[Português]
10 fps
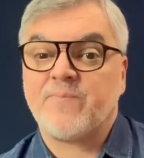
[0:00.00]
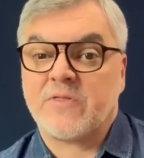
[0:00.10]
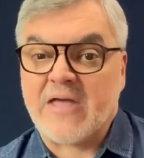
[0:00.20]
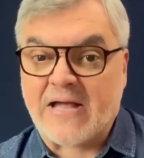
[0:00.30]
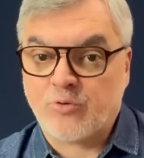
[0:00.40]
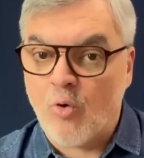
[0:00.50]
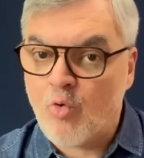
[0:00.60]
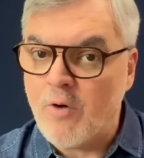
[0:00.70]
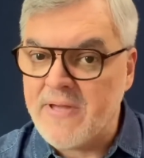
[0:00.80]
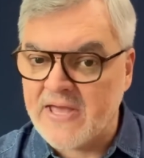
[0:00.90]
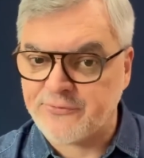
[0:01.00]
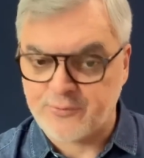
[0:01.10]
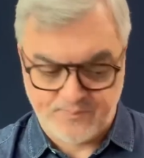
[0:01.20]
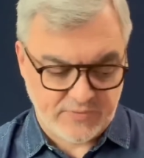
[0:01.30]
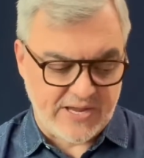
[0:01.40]
dado o
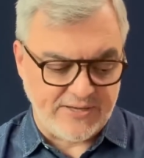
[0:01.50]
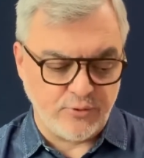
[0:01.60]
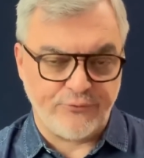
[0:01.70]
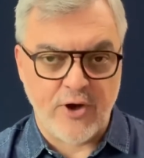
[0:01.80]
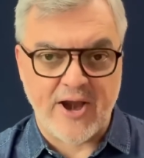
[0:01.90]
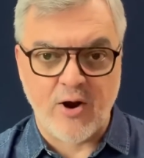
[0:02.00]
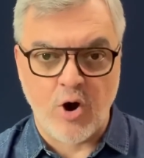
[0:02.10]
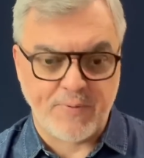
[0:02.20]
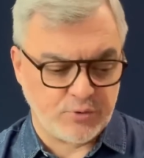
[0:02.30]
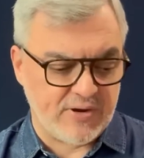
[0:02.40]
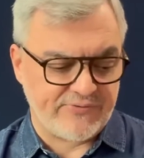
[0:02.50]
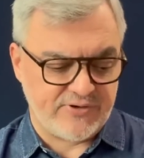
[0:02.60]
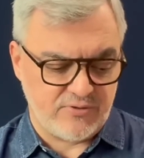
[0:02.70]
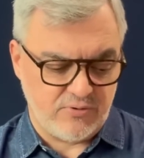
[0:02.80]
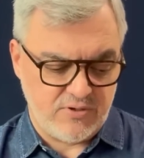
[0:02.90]
começo, caindo tá fora na Copa do
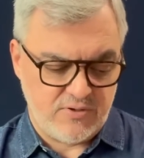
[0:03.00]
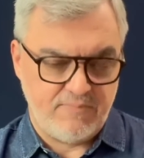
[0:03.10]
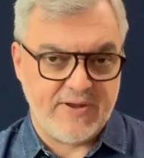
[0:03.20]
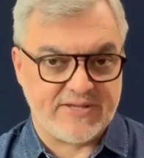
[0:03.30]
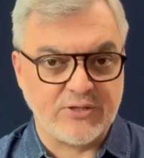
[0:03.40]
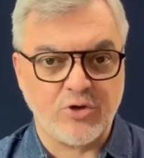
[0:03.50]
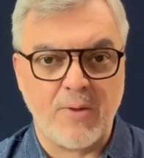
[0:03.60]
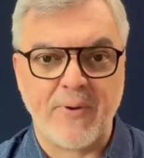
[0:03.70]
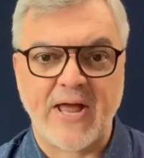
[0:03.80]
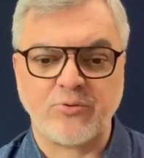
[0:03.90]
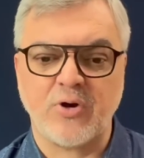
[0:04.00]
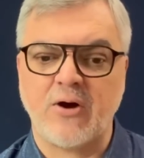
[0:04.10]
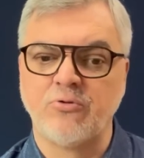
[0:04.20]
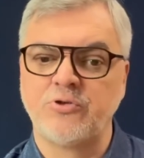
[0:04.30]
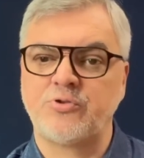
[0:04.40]
Brasil, perdendo o Campeonato
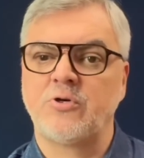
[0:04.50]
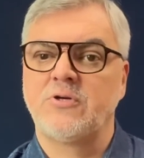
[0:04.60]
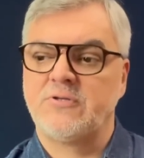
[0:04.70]
Gaúcho.